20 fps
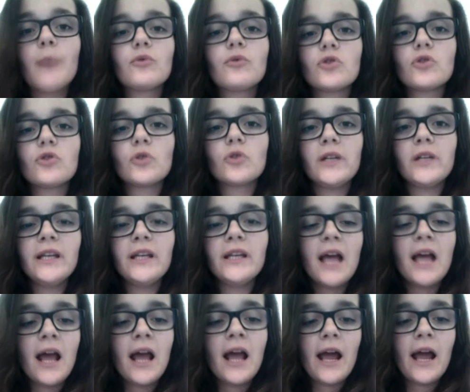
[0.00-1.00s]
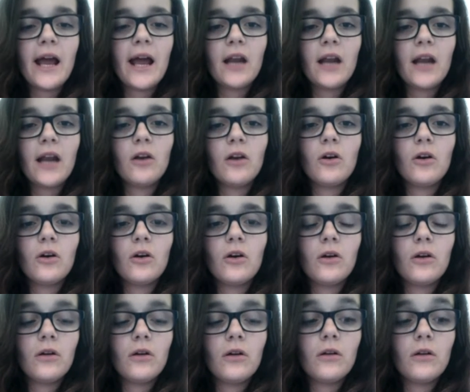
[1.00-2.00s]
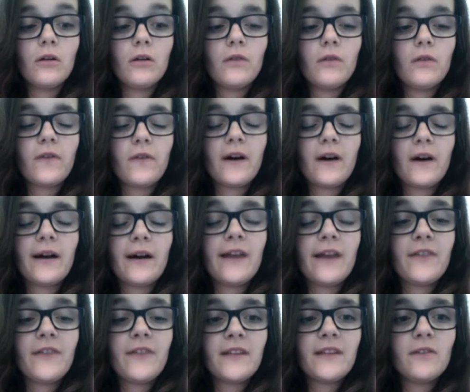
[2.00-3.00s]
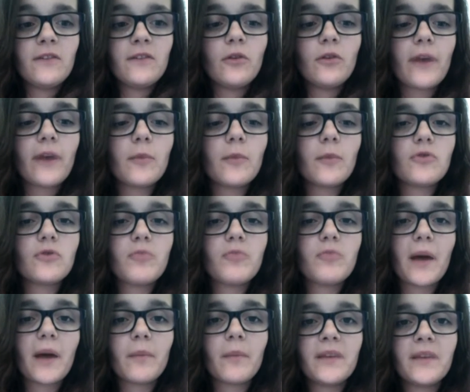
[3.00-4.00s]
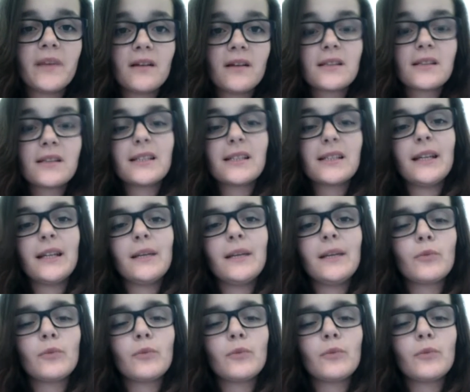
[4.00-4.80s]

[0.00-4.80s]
Elle est plutôt jolie, elle, euh, enfin, elle fait des vidéos vraiment super bien. C'est,